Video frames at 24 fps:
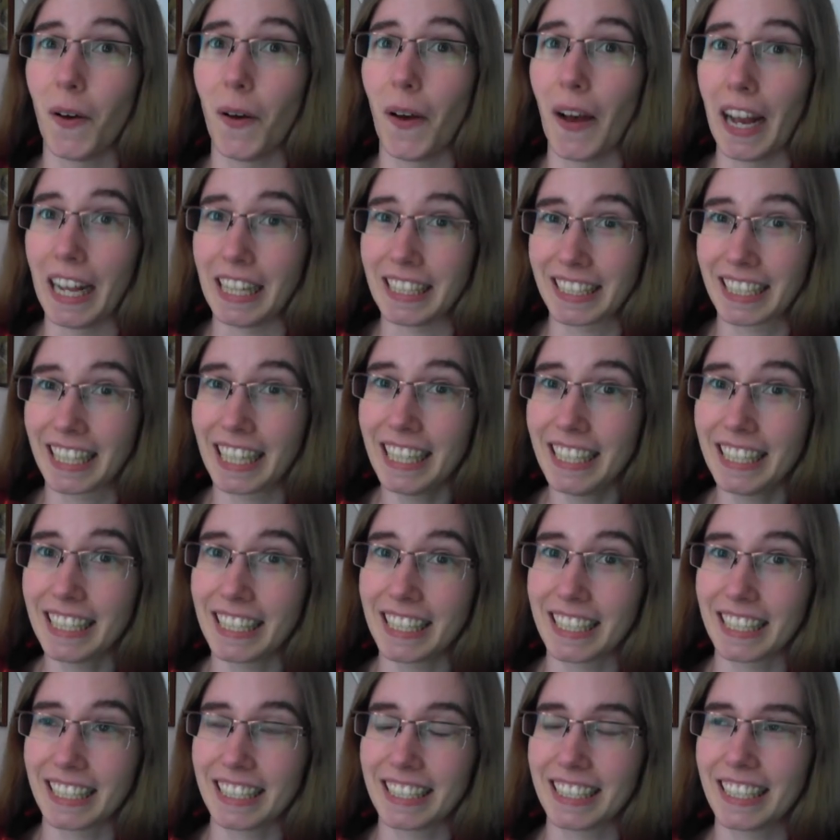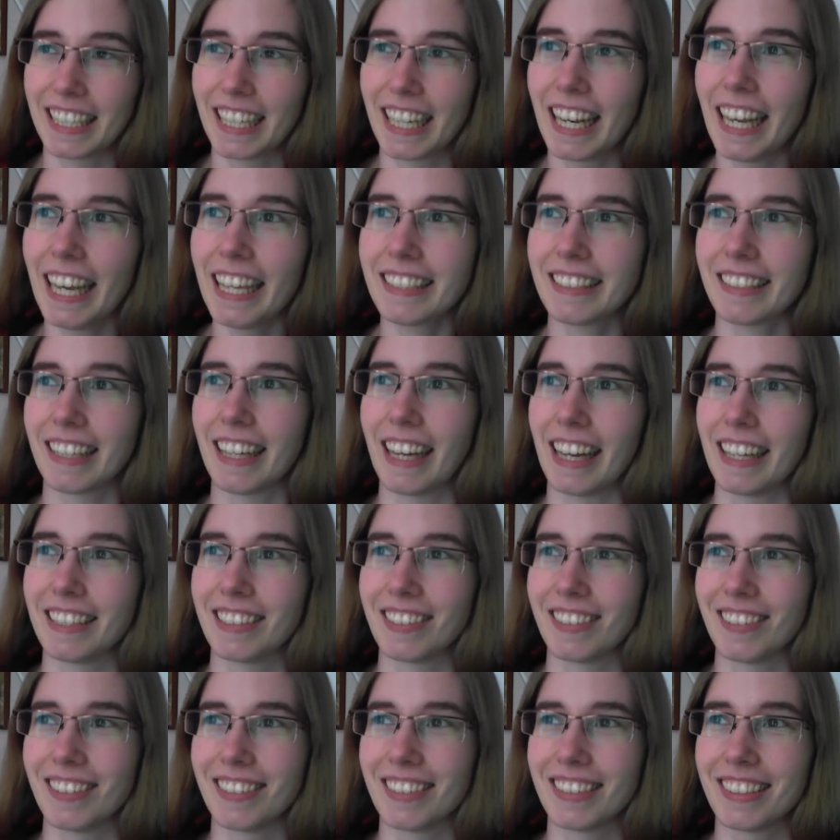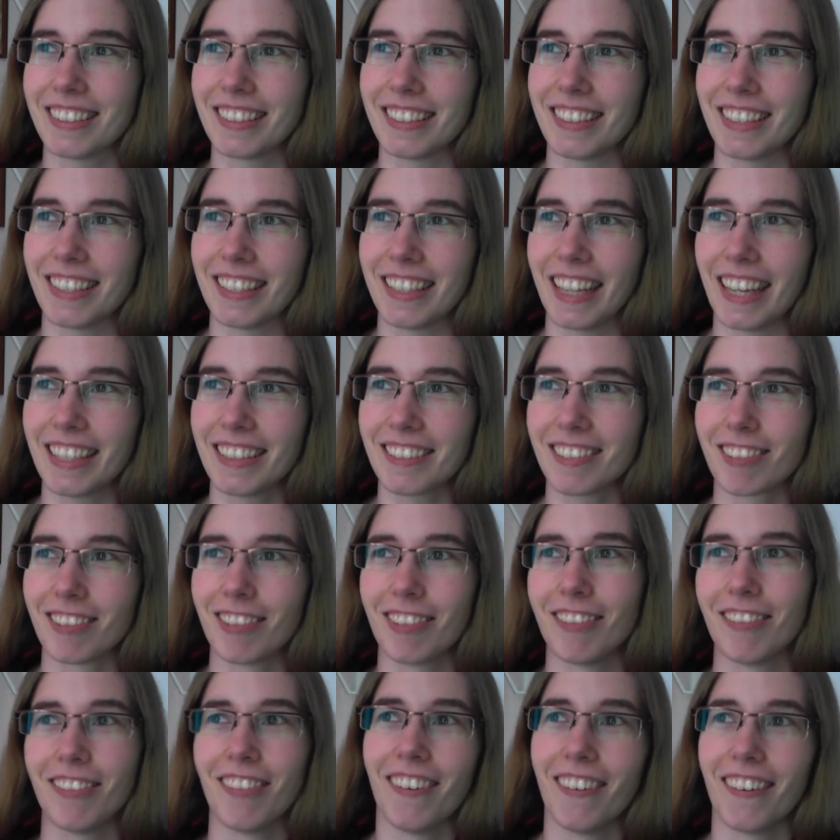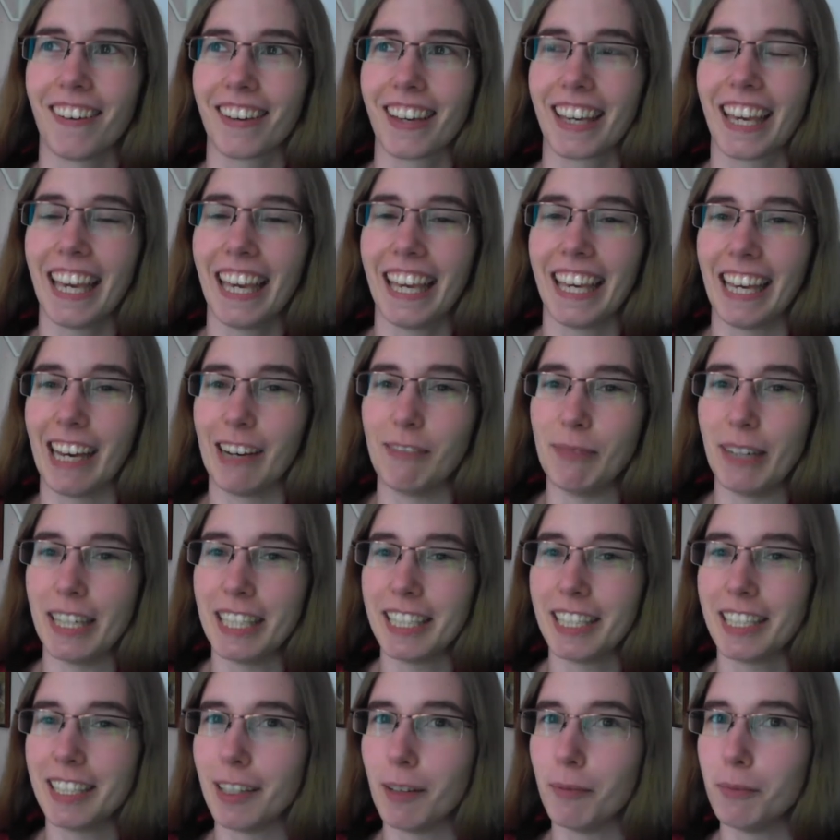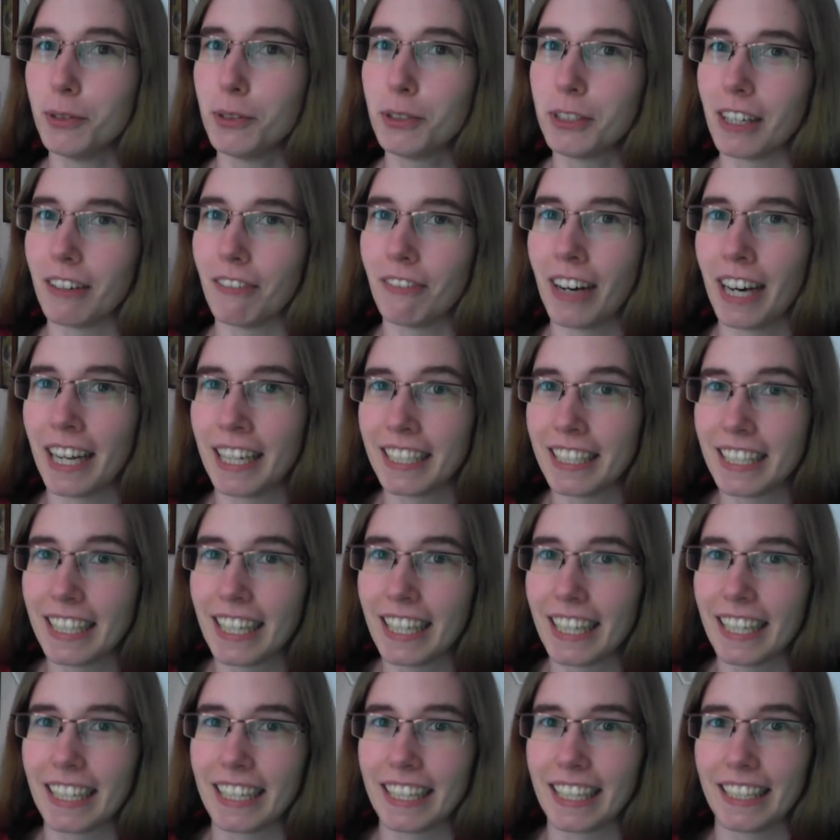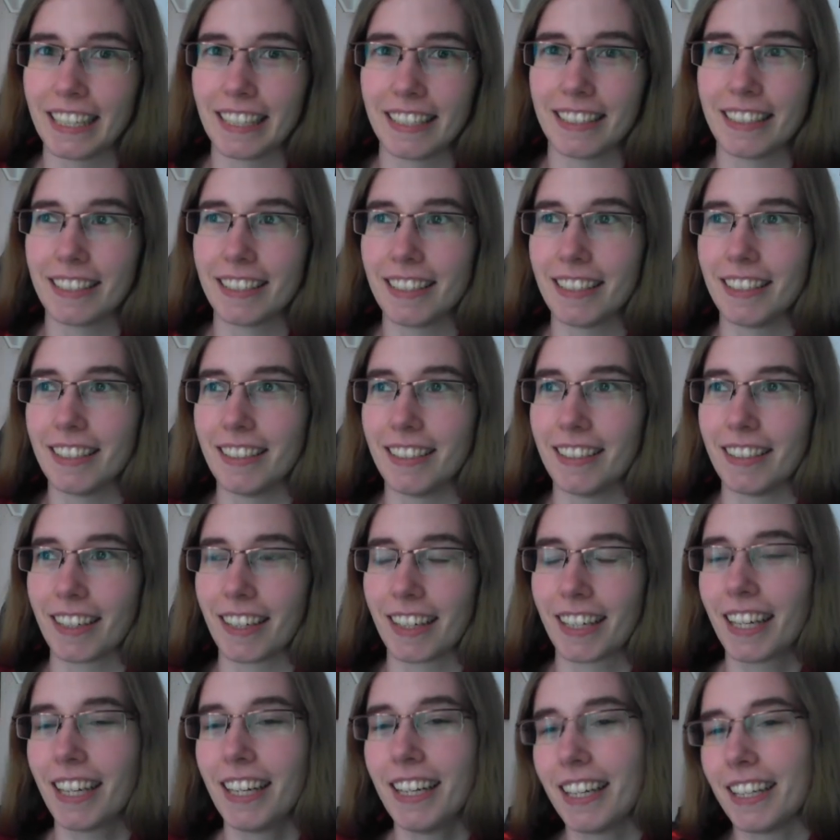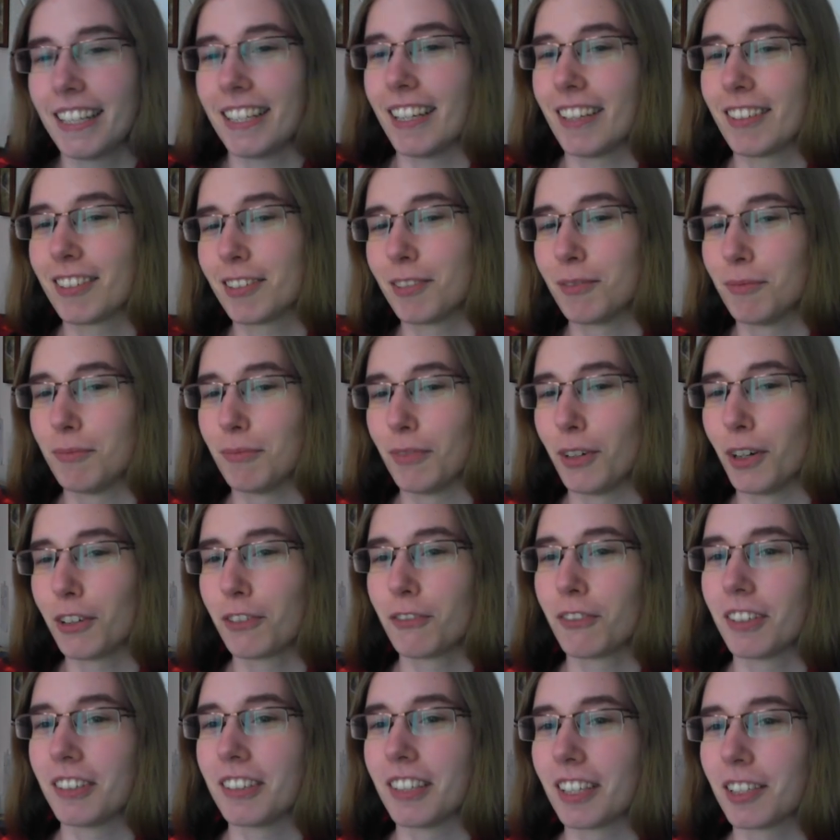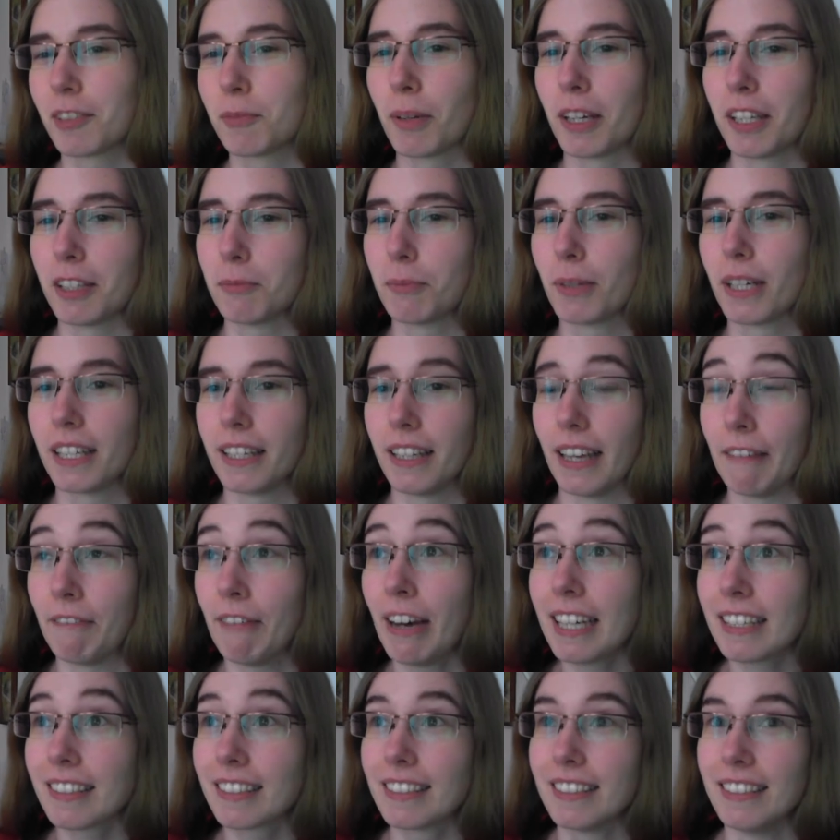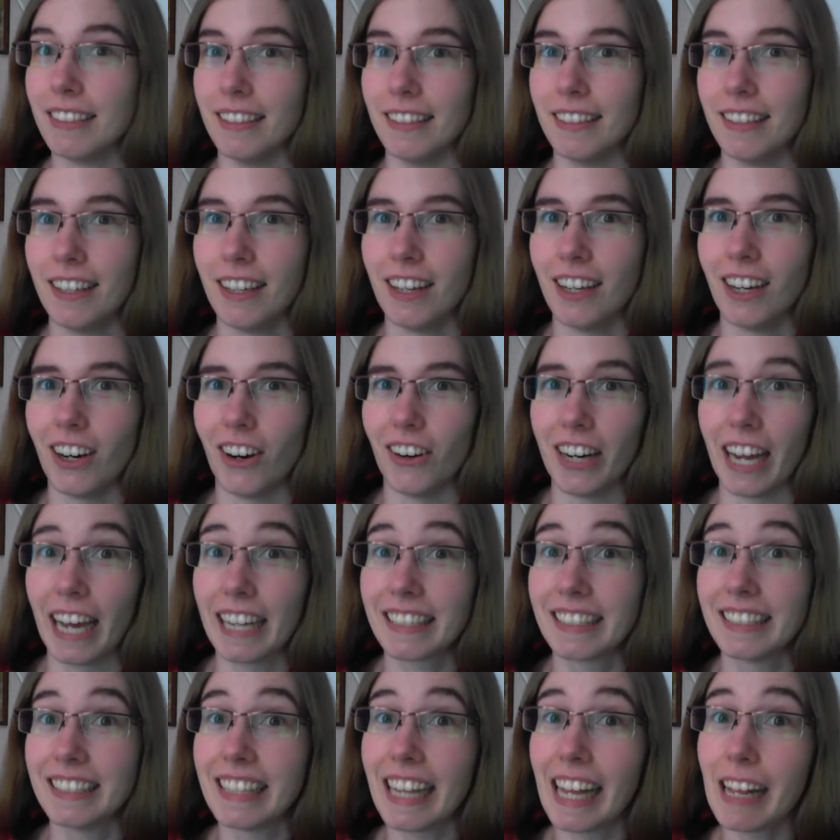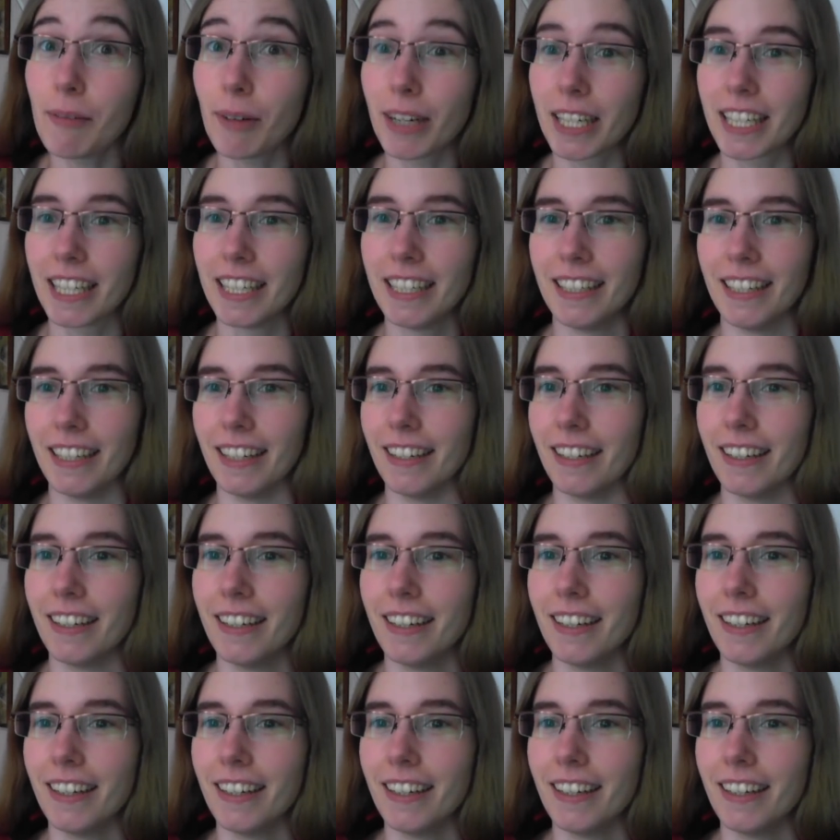als Kind sie gelesen hat und sich denkt so, okay, am Ende der Bücher waren diejenigen, die ihre Kinder da zum Hogwarts Express bringen, Erwachsene und hatten selber Kinder.